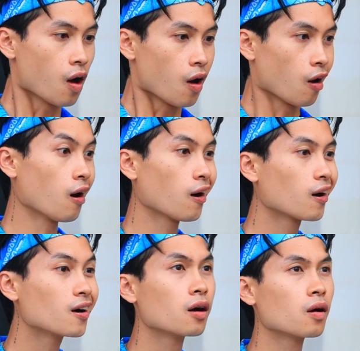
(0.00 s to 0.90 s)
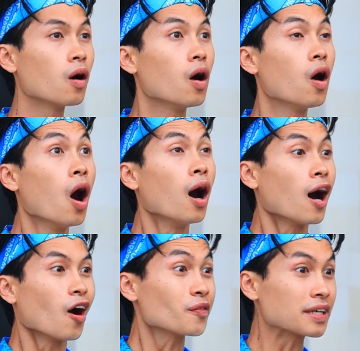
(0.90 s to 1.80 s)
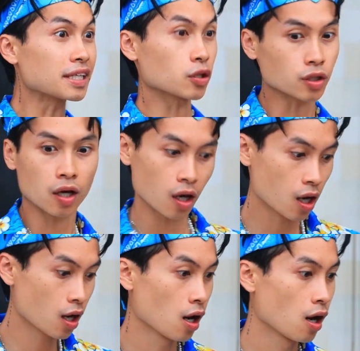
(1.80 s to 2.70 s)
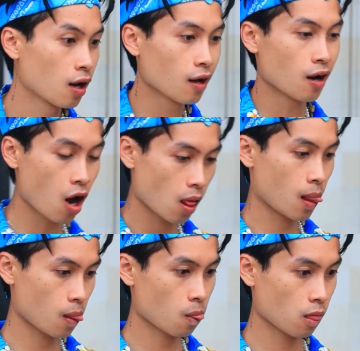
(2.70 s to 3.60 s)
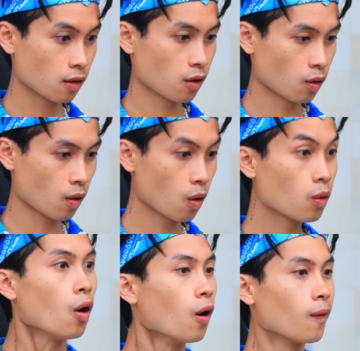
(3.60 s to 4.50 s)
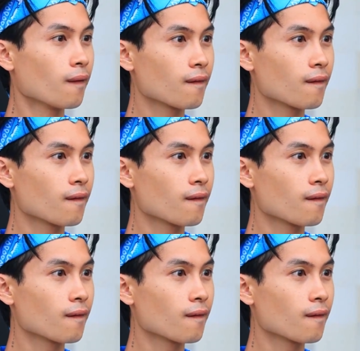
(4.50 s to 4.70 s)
1달러 음, 내가 스냅챗 필터로 사진을 찍으면 어떻게